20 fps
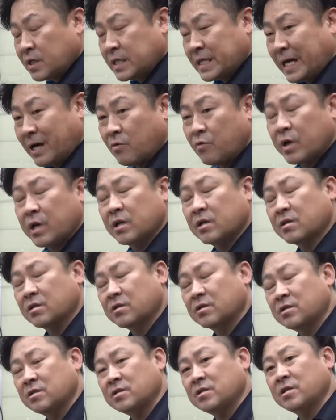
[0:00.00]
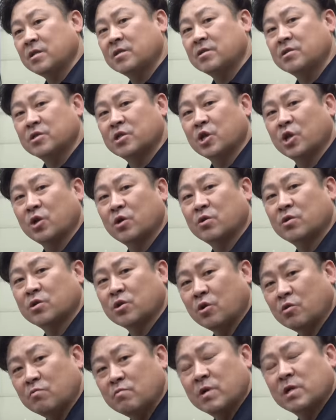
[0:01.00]
야외에서 쓰기에는 저,
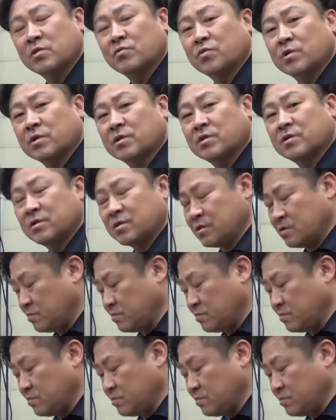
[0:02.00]
정말 좋았어요. 이